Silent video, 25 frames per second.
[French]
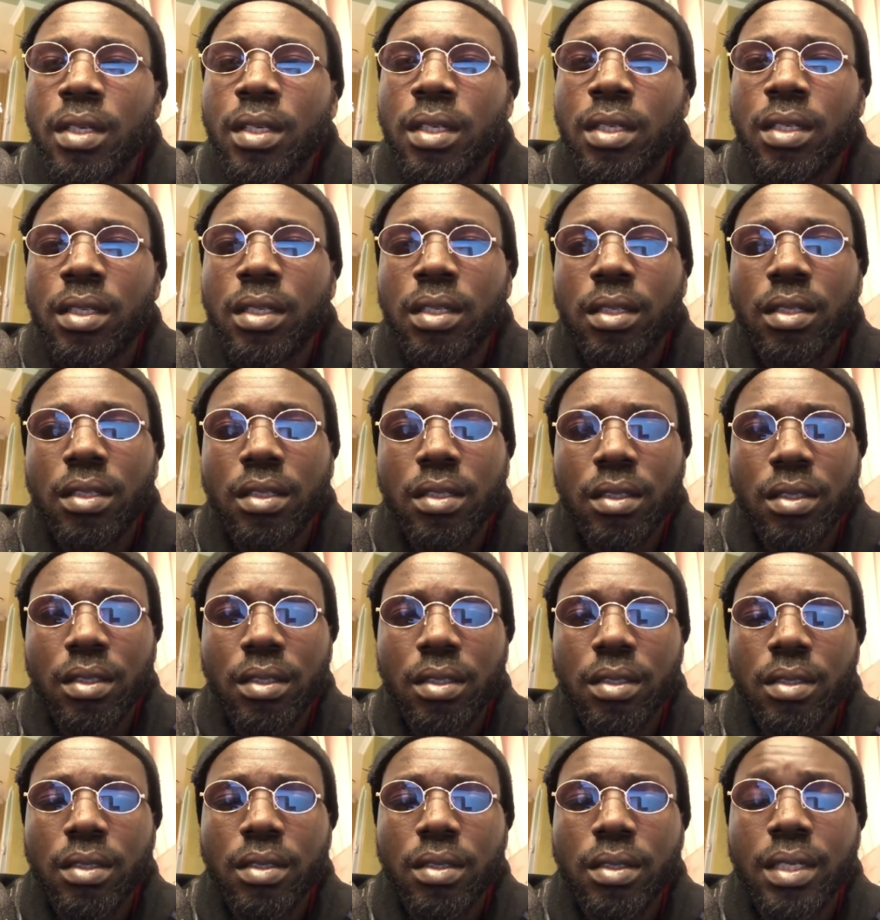
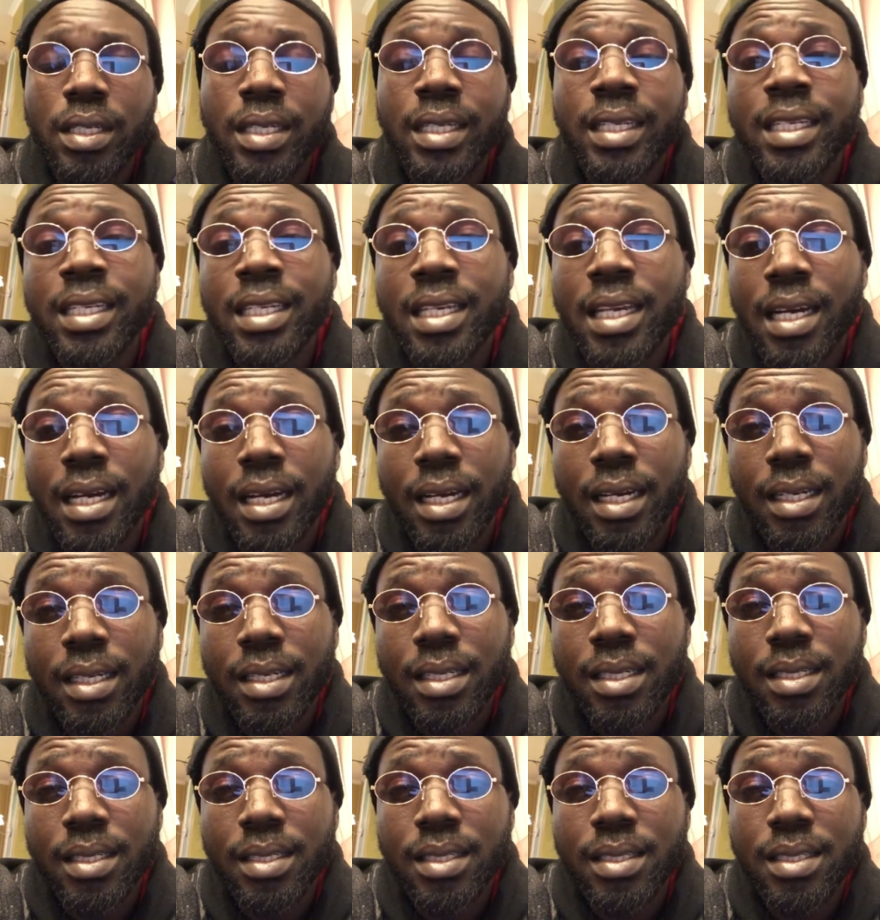euh, il y a
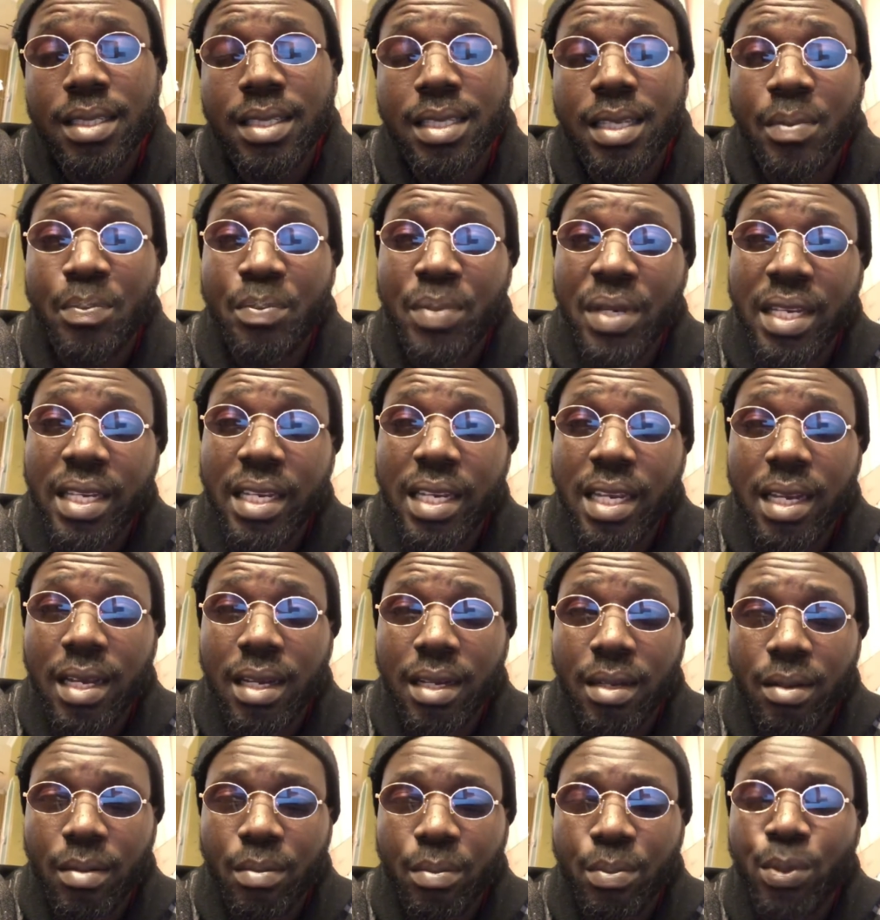ces pays-là
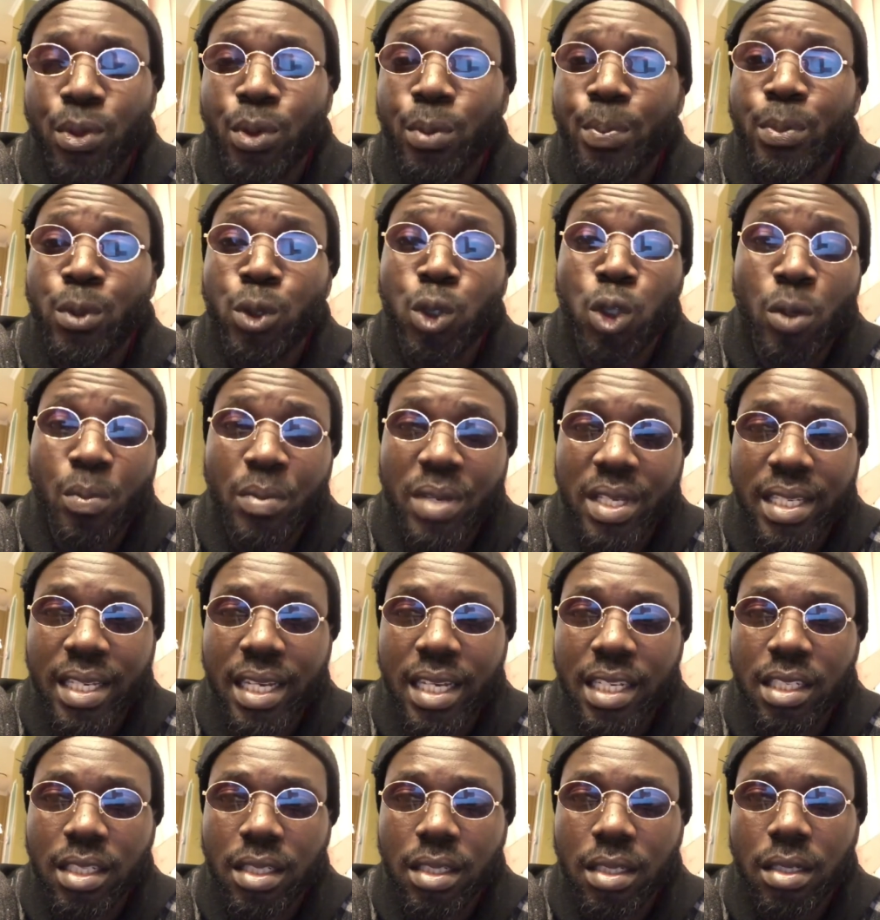pour, pour ce
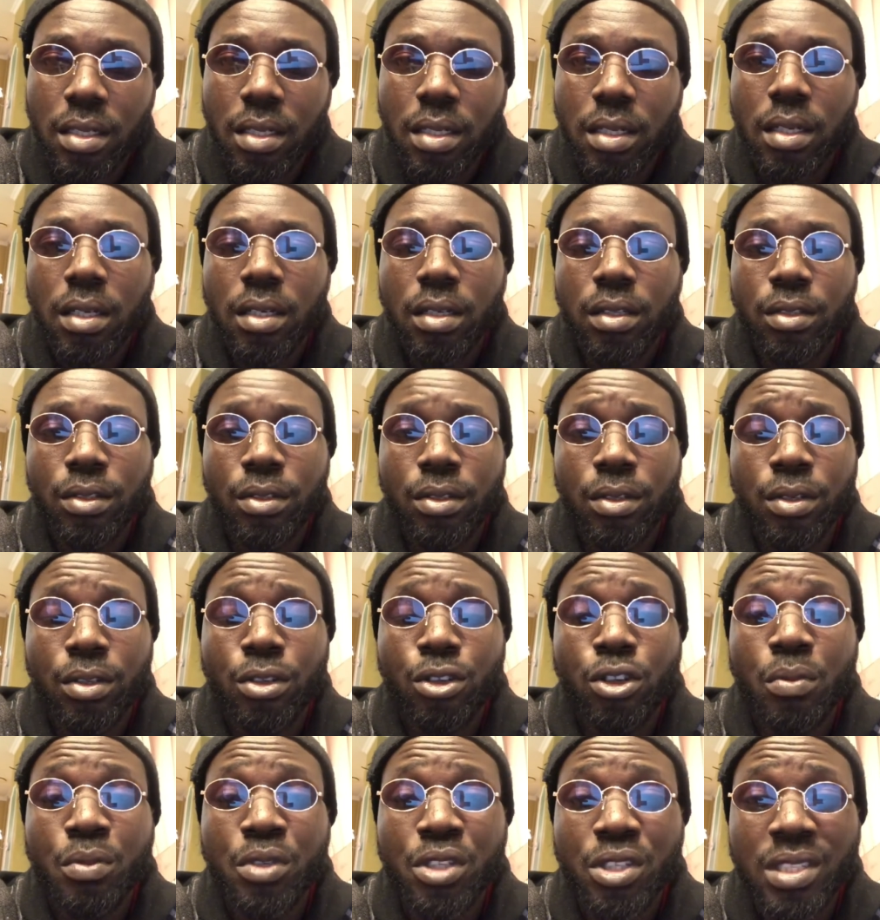message donc,
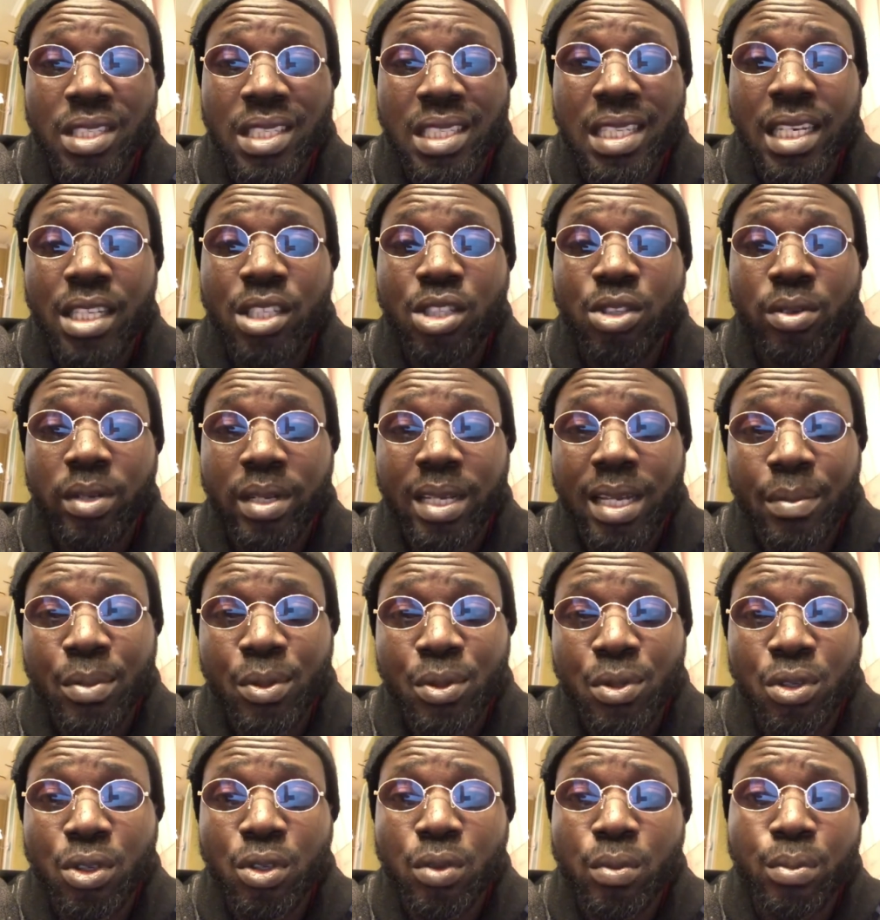comme je disais, je
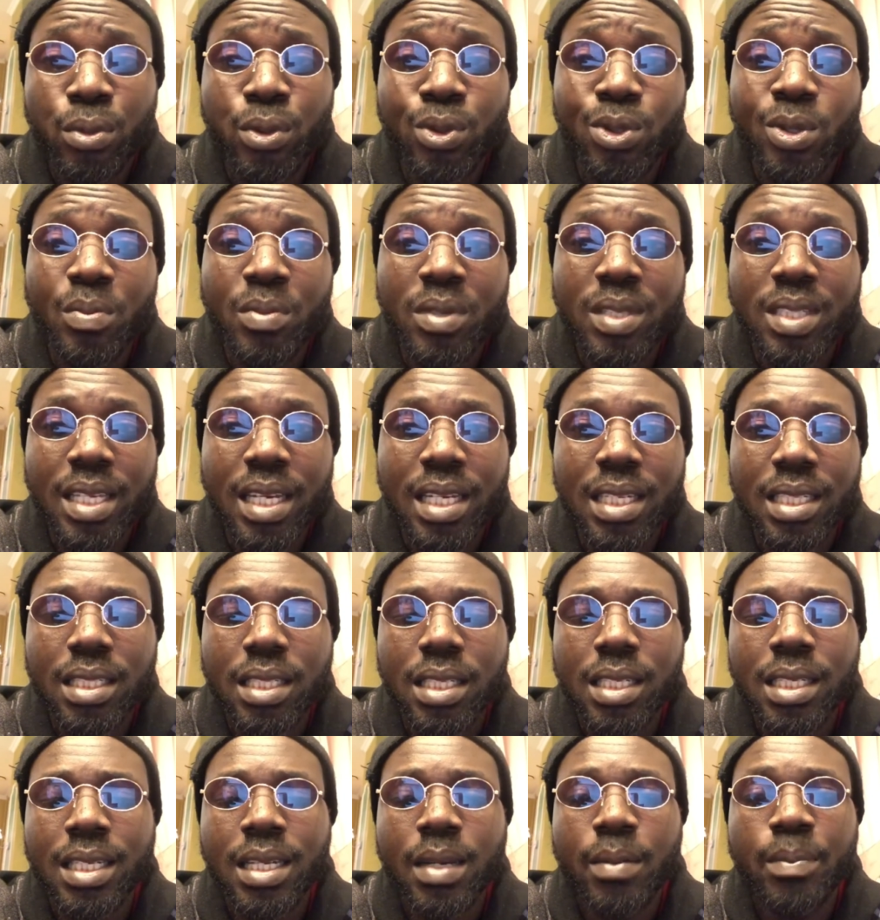récapitule. Pour ce message,
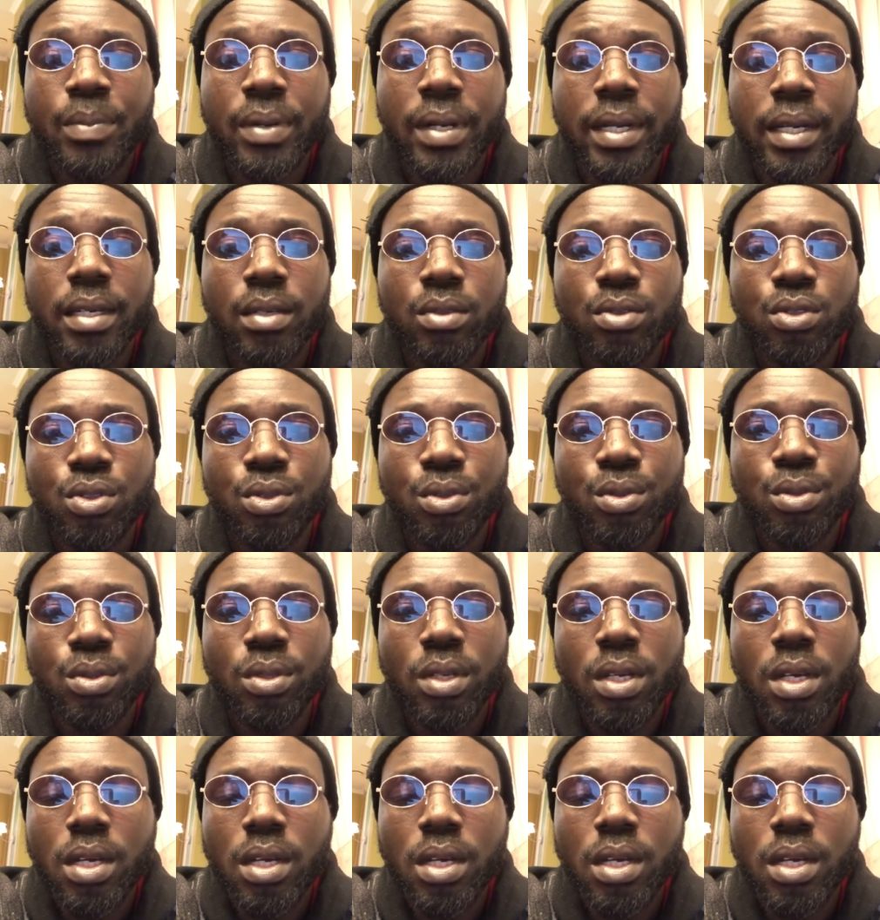il n'y a pas grand-chose.